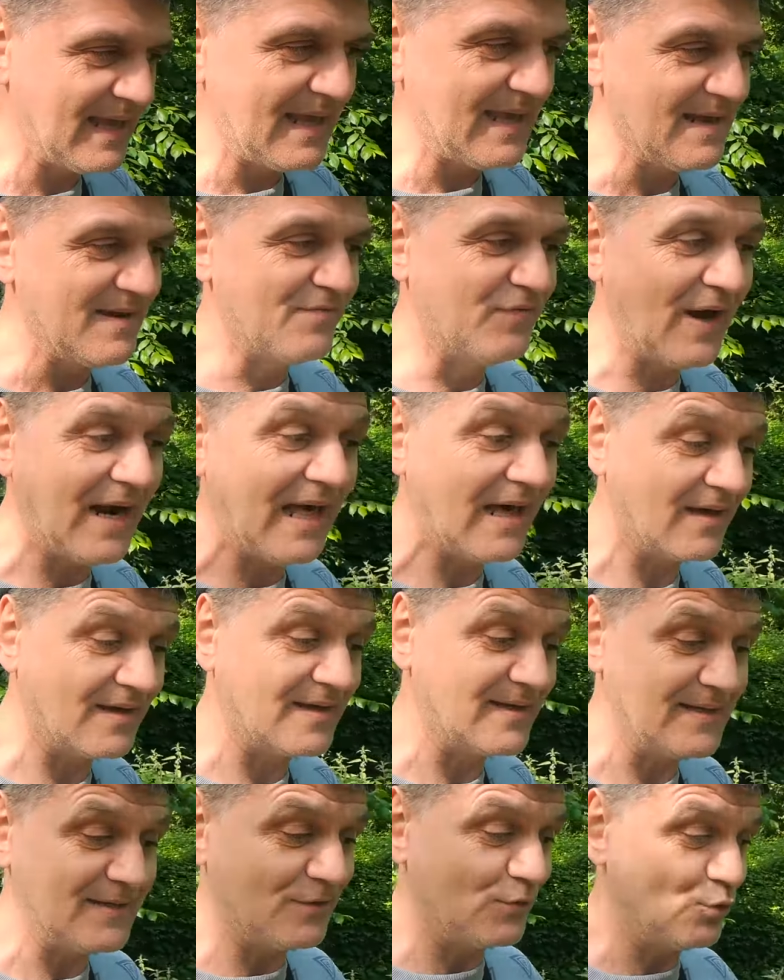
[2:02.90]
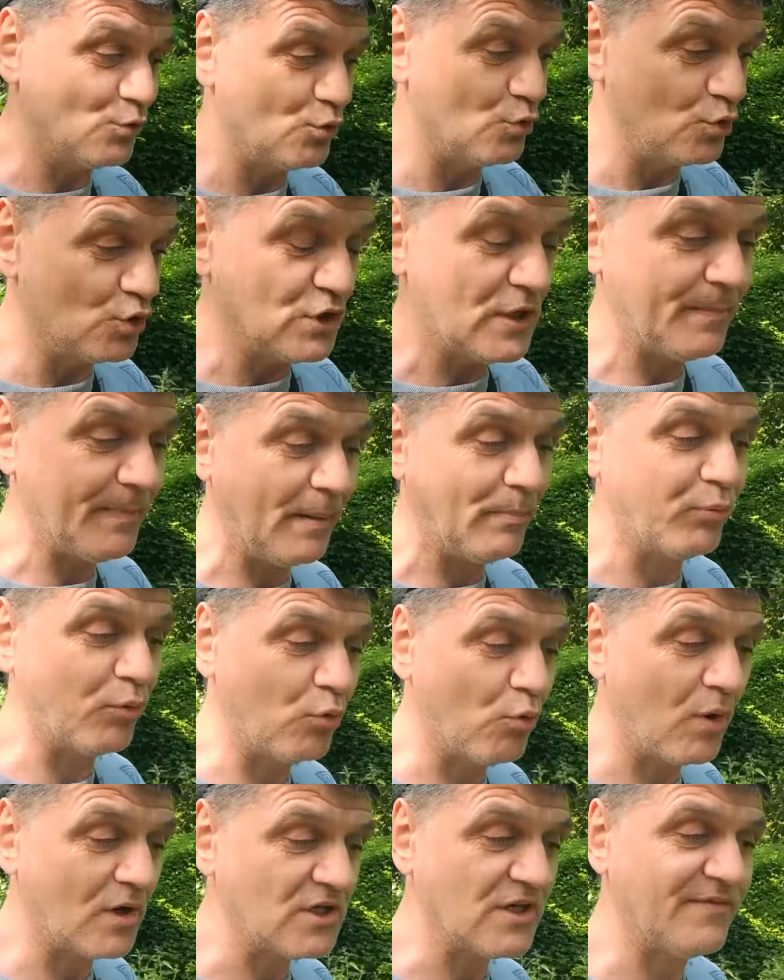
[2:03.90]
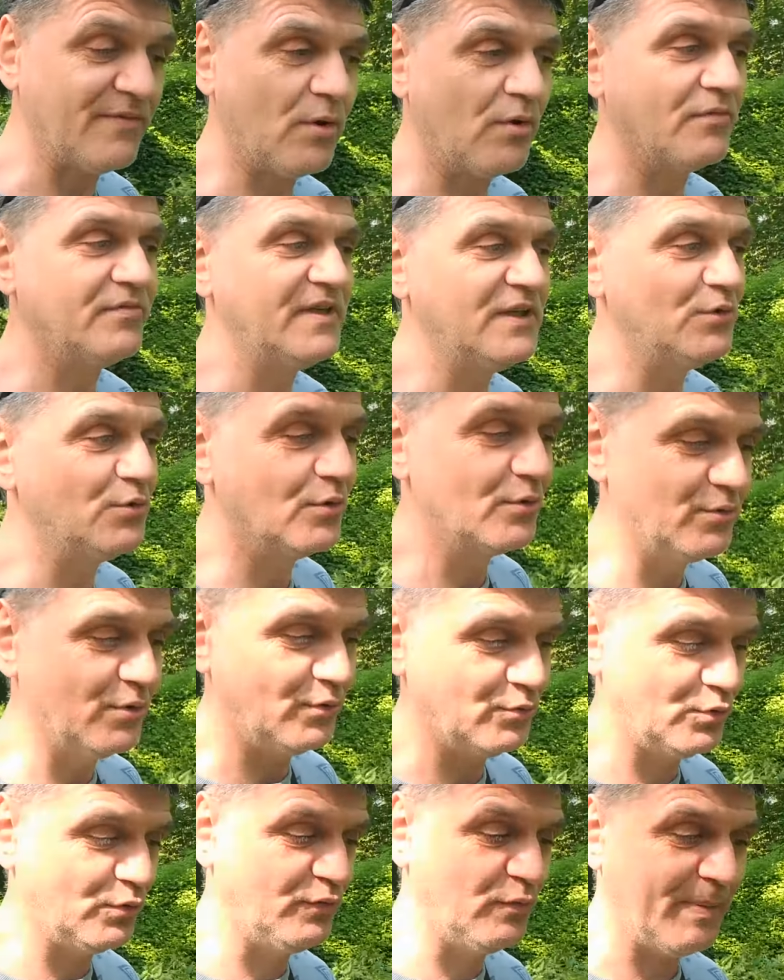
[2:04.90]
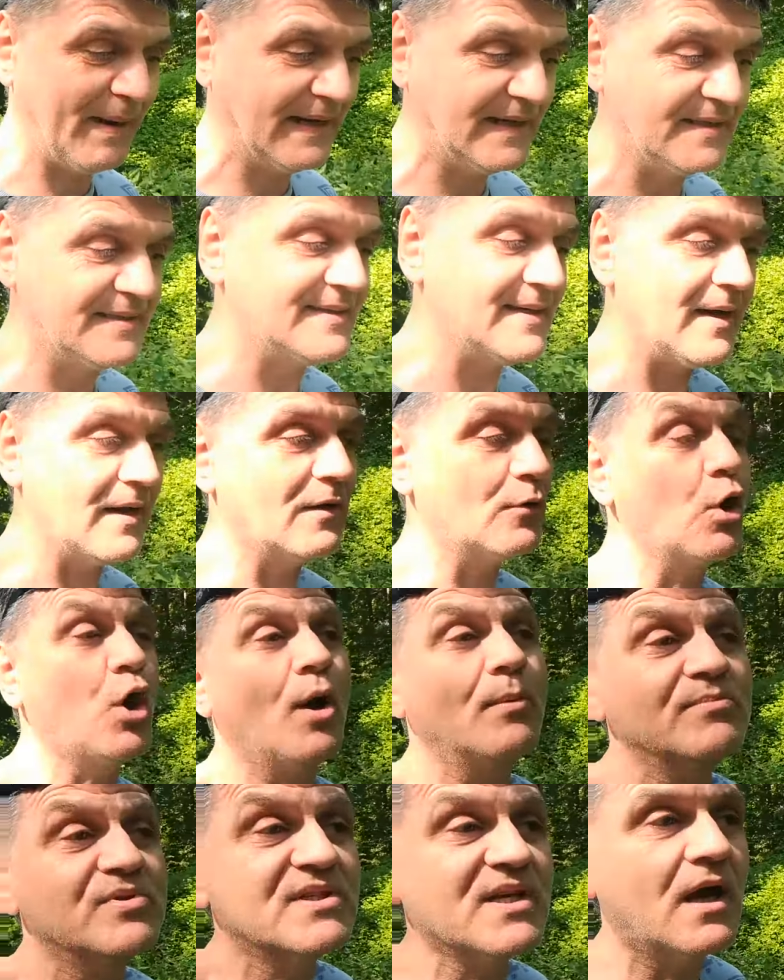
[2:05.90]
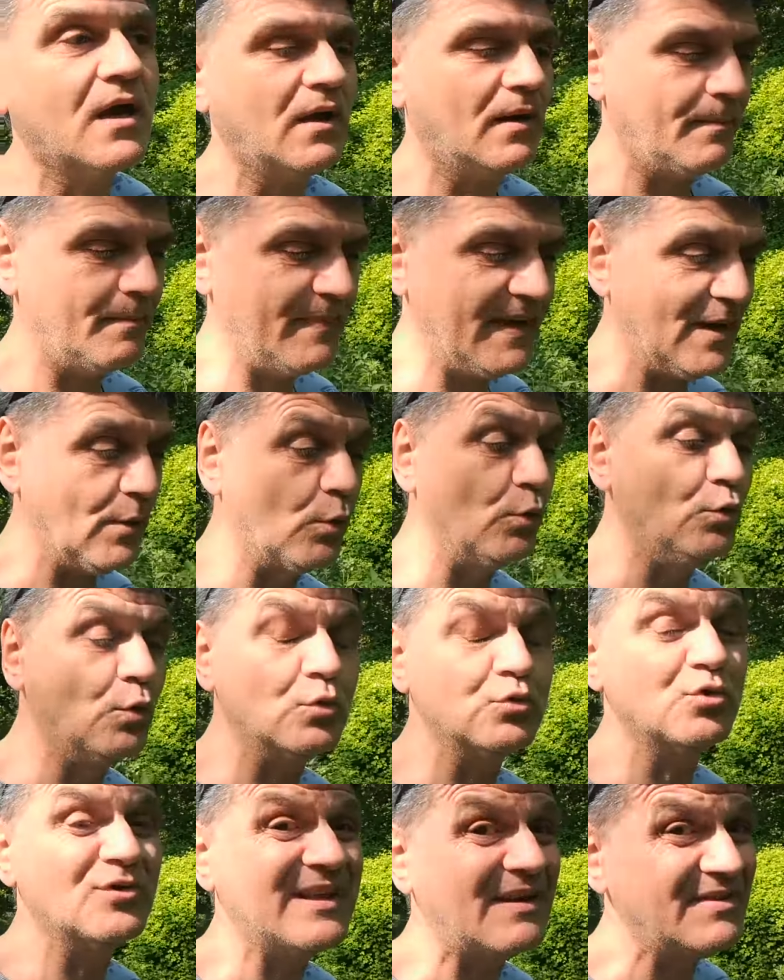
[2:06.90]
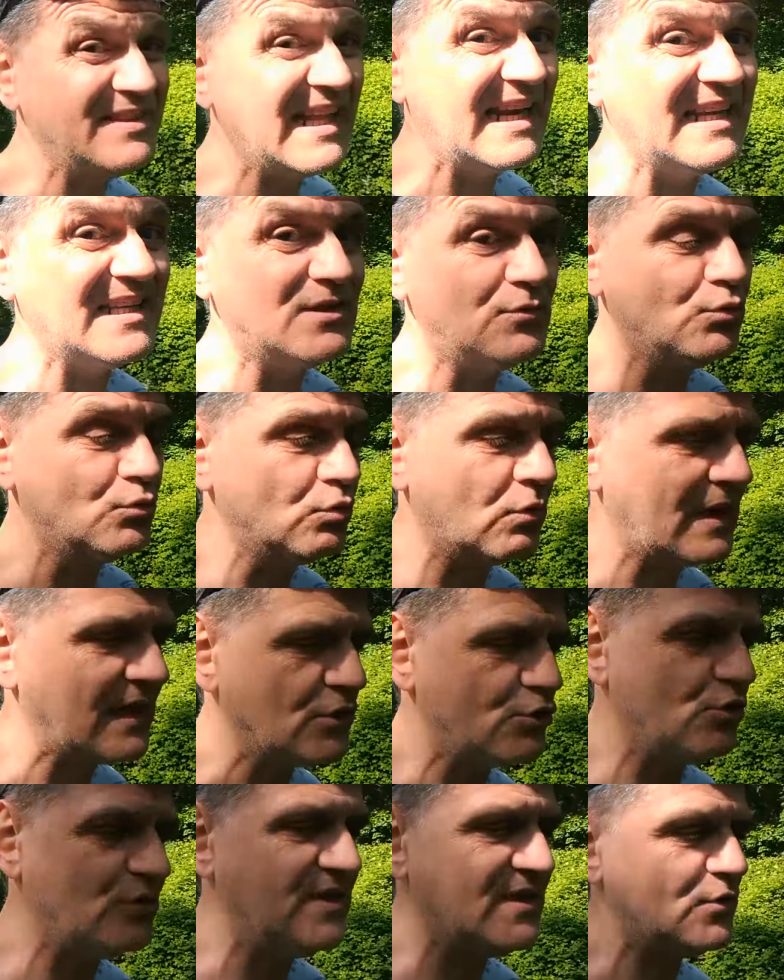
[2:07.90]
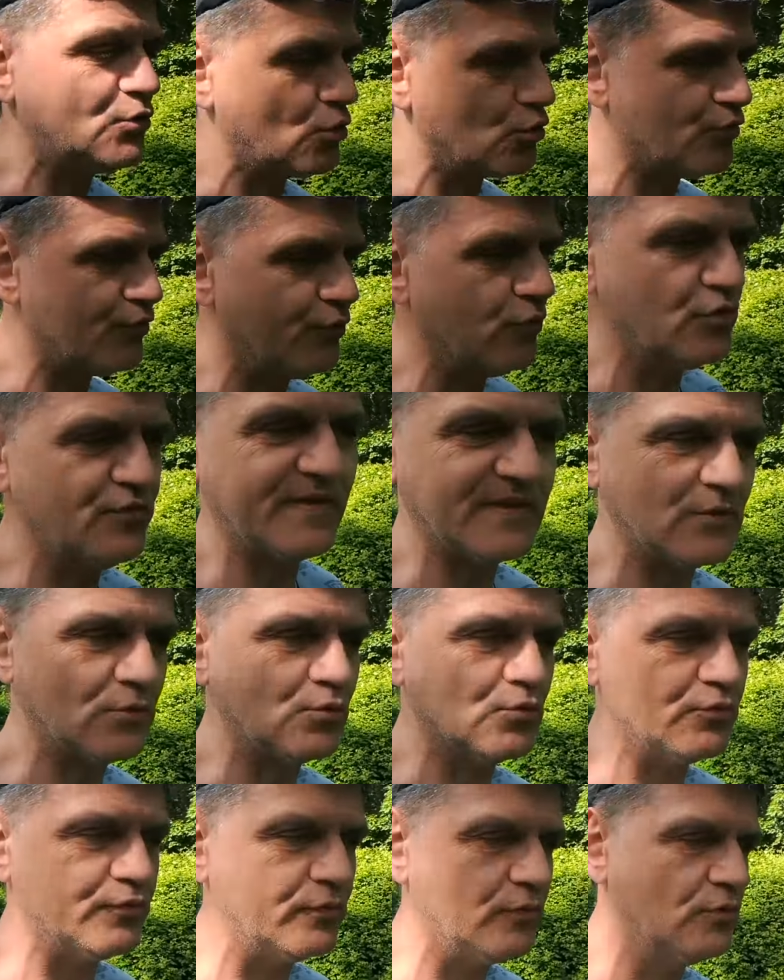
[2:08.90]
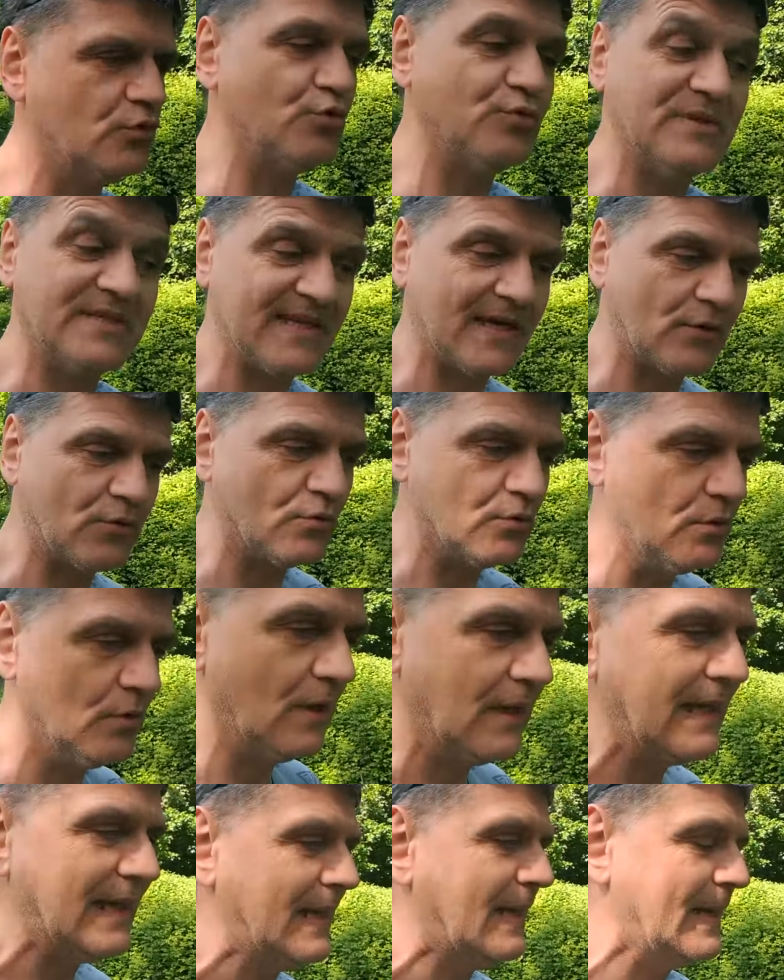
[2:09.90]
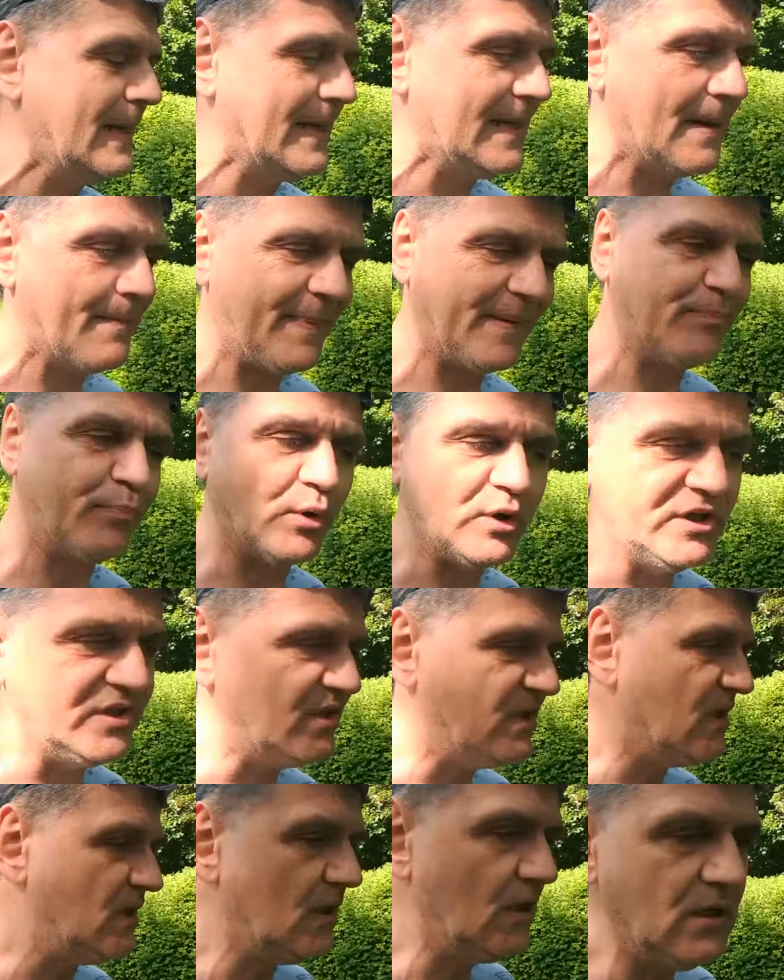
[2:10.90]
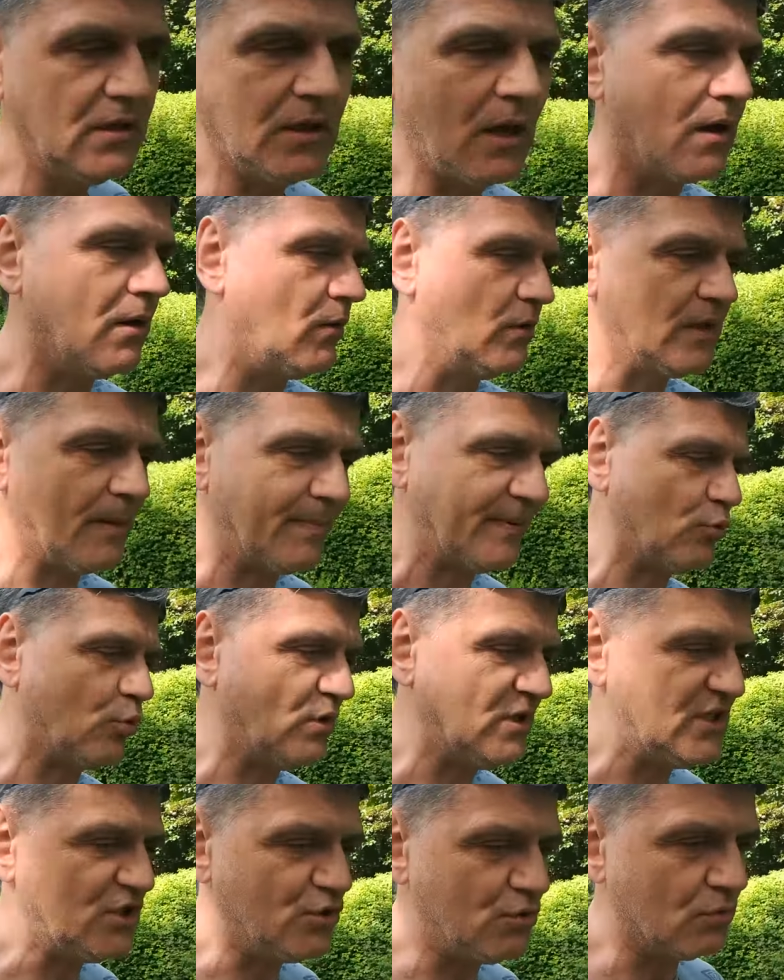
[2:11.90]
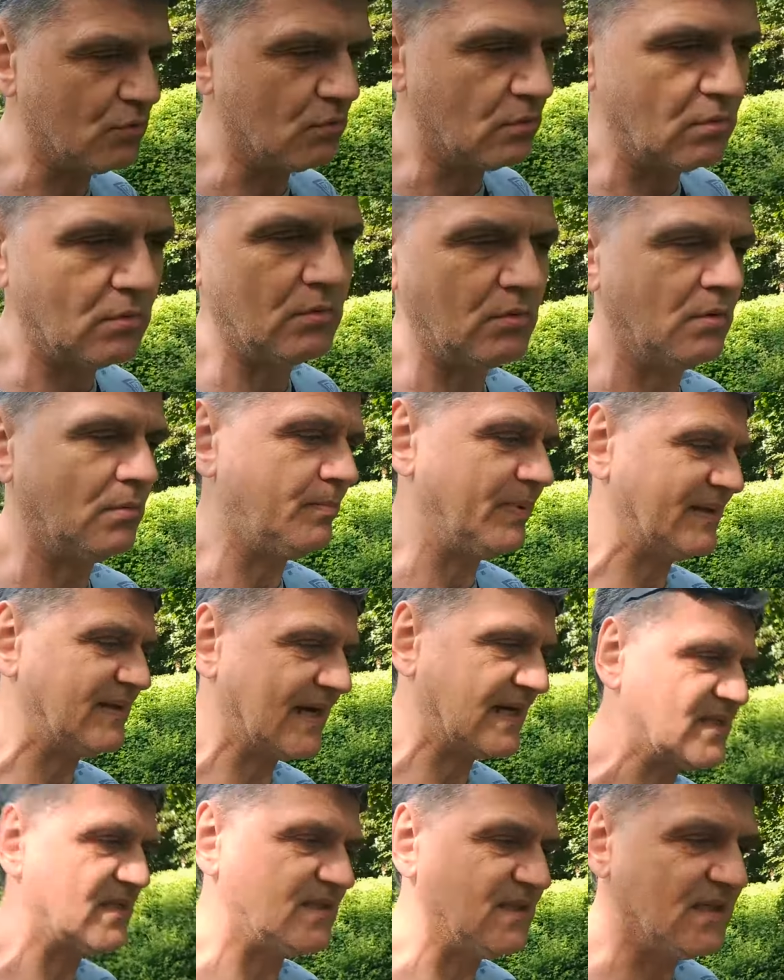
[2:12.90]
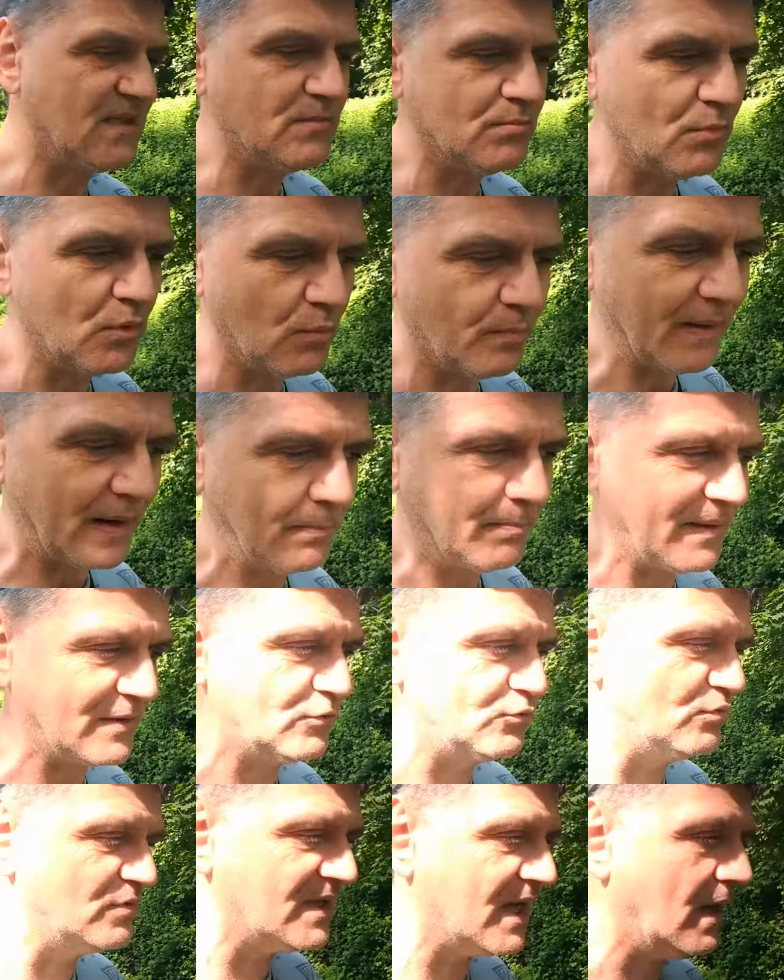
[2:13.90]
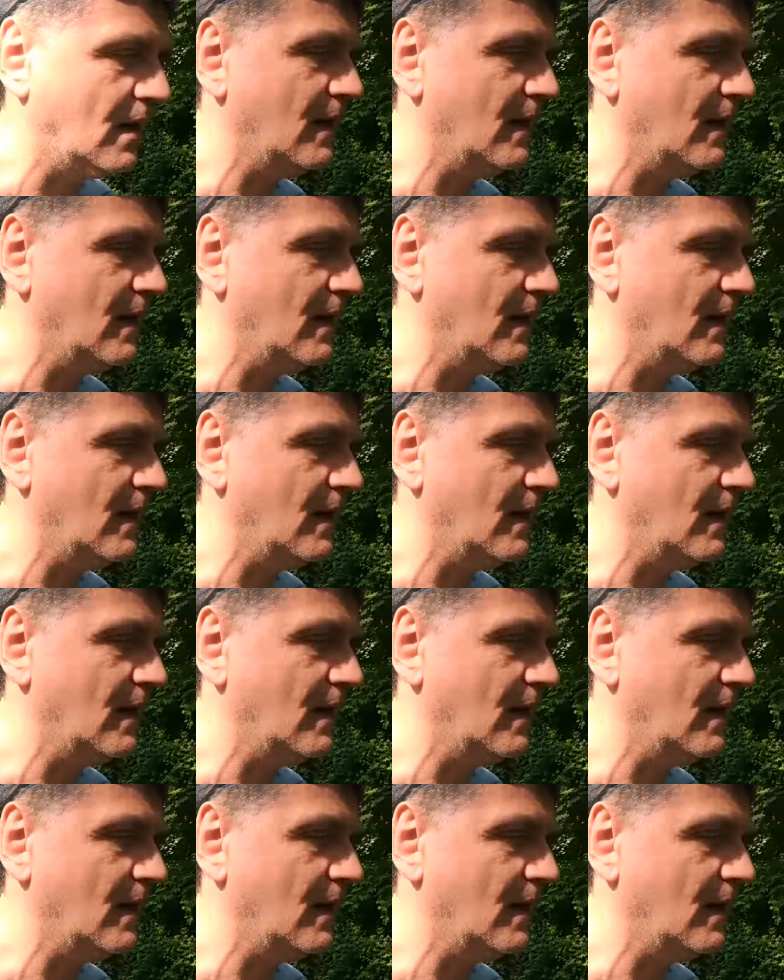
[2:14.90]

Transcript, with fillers: Voilà. Je sais pas pourquoi j'avais envie de, vous parler de ça, comme ça, mais au nom de David Alexiou. Donc là, je dis ce que je veux, je fais ce que je veux, je suis sérieux. Il n'y a pas de politique, hein, il n'y a pas de religion, pas de racisme, on ne parle pas de tout ça.